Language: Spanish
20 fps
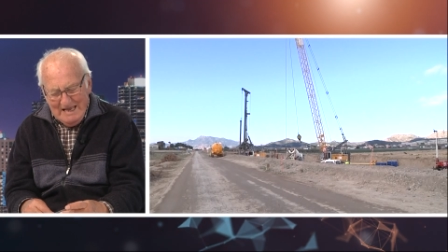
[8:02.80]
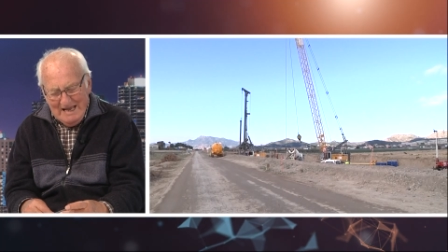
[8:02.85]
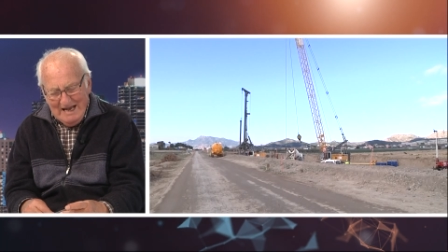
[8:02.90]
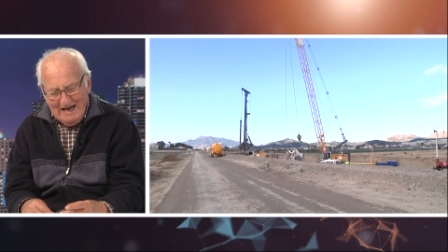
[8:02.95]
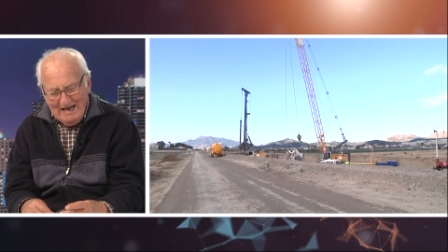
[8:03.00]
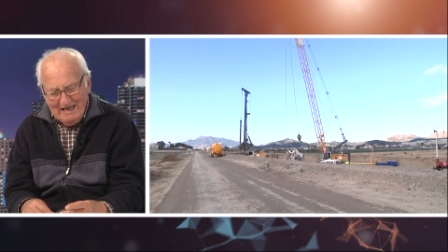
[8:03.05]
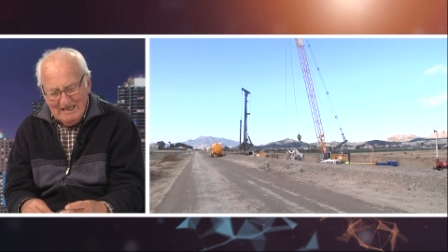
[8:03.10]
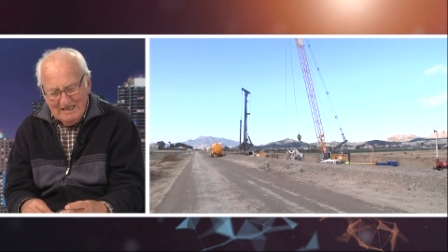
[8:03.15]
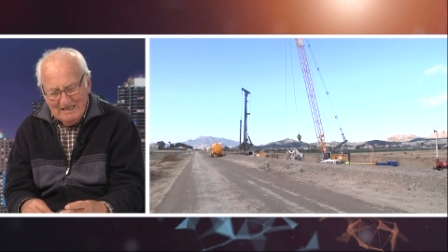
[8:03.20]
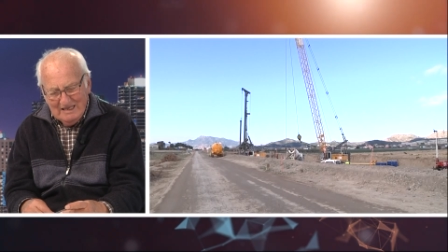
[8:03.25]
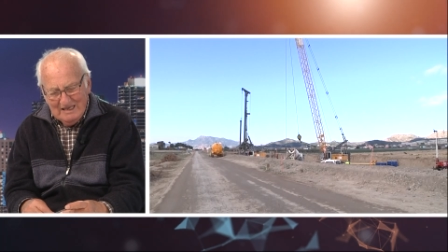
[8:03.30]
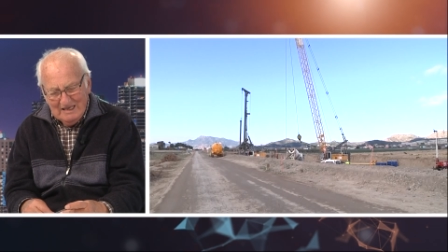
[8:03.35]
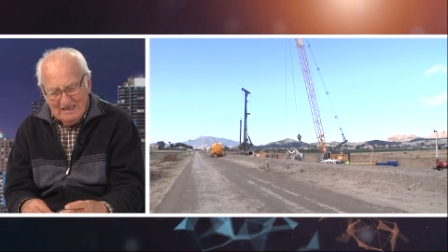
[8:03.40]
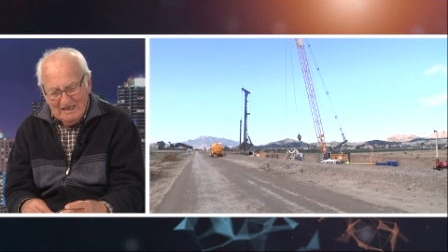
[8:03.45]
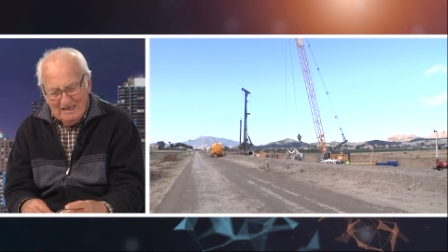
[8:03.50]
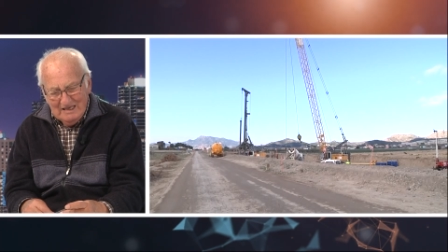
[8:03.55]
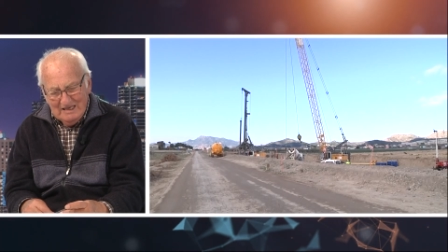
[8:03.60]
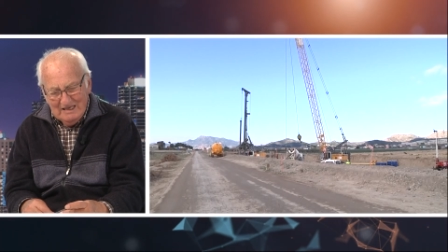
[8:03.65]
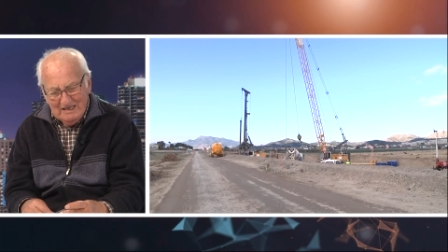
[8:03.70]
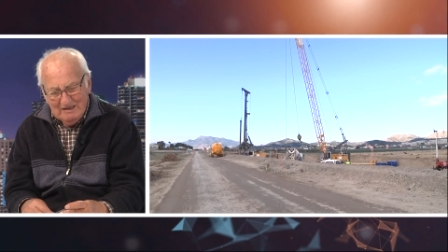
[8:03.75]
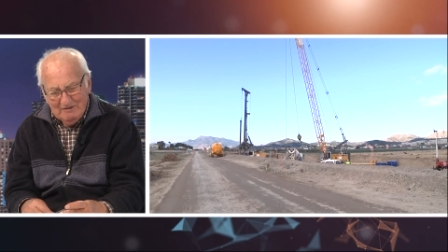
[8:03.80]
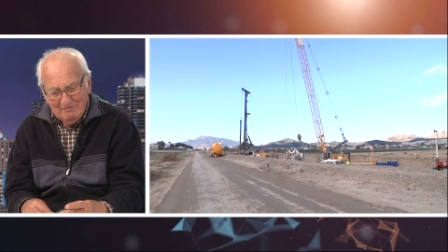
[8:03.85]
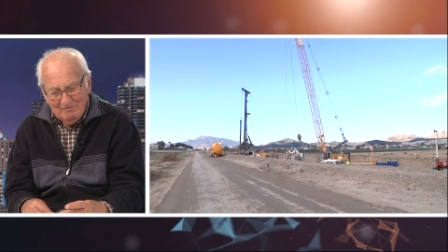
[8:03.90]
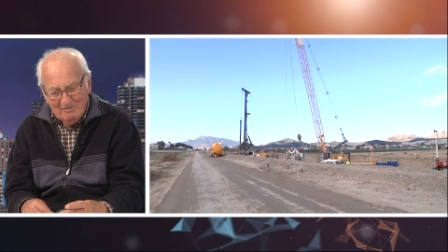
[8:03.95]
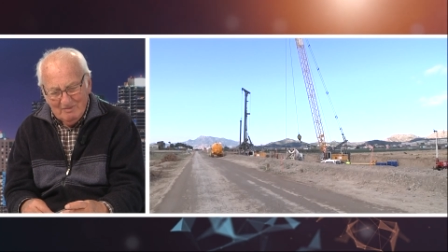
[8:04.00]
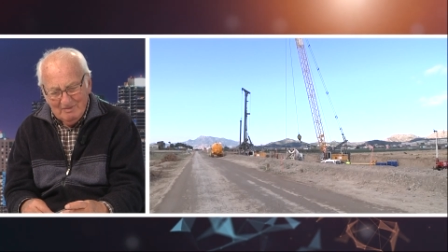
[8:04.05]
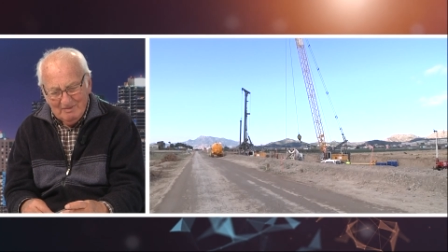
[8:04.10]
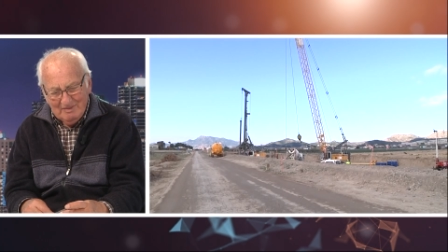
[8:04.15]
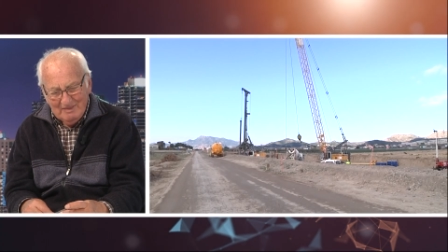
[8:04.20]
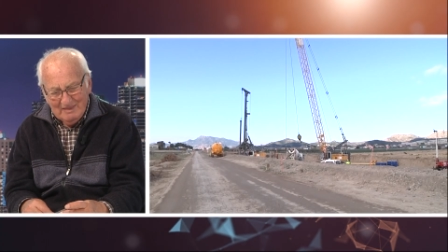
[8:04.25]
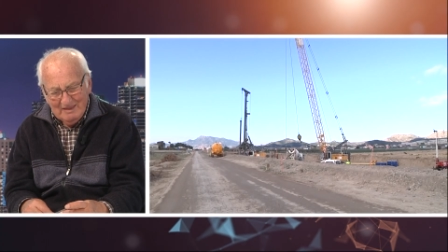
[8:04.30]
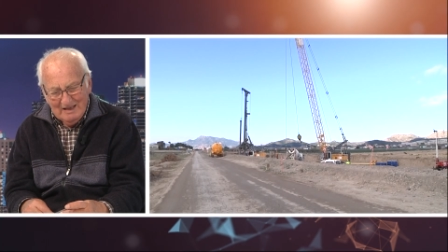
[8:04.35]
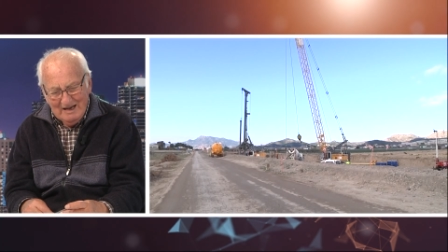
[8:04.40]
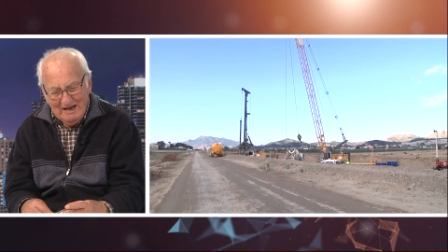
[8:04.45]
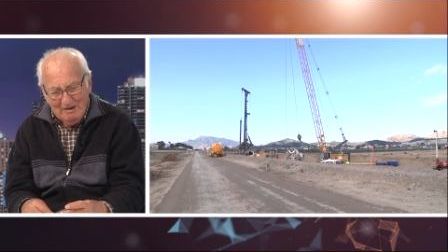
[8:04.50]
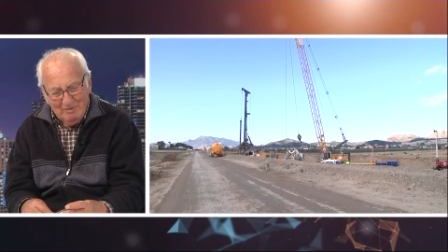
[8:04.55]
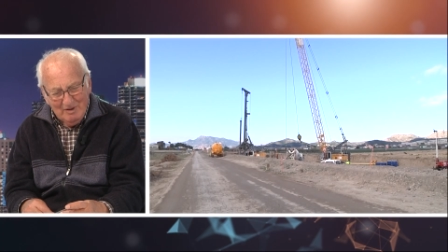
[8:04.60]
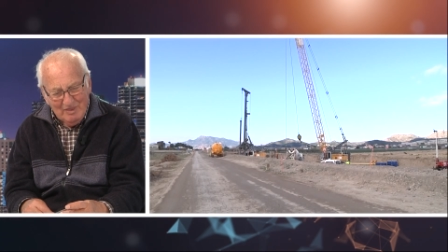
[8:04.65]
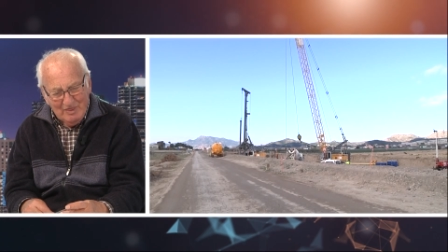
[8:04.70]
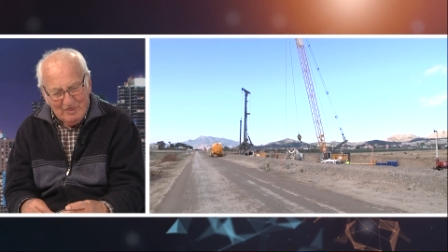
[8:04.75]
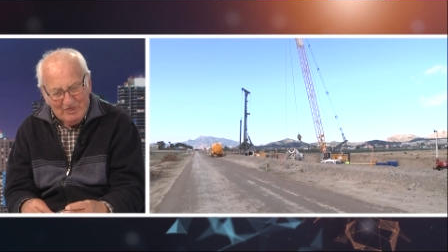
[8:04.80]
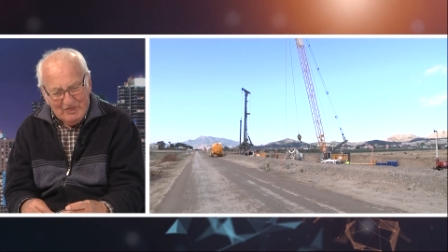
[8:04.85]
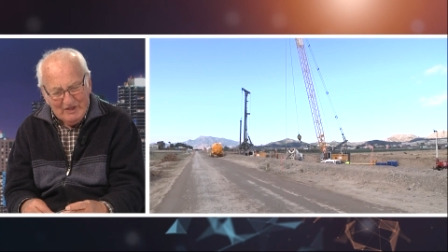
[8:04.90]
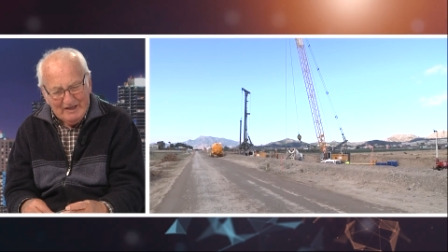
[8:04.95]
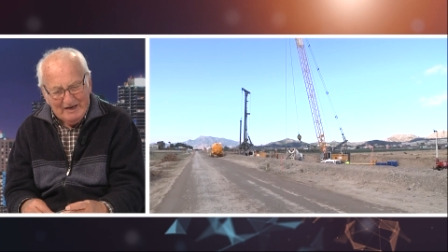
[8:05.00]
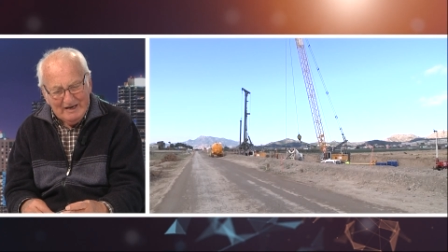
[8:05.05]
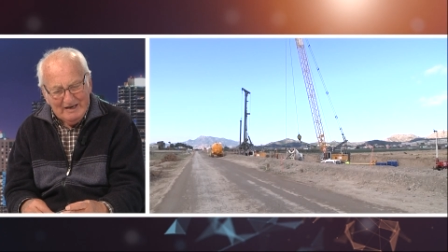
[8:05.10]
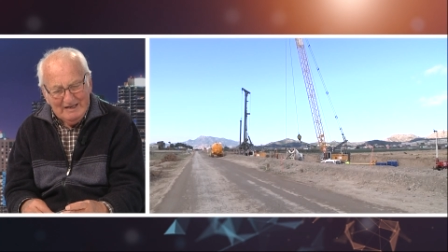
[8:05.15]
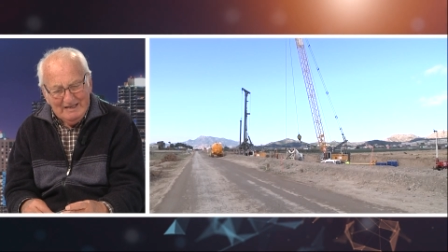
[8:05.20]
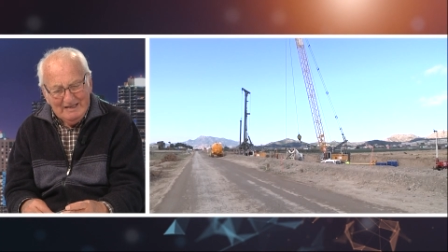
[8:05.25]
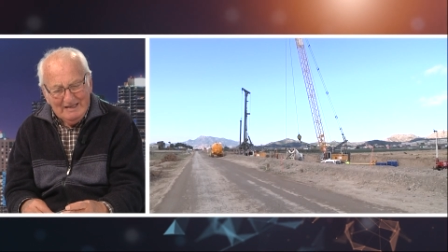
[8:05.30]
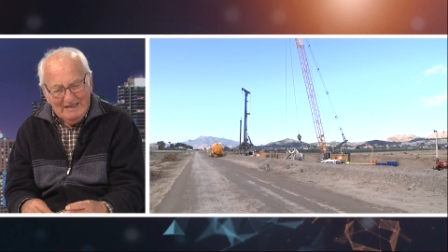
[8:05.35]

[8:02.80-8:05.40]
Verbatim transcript: hay que mm, avanzar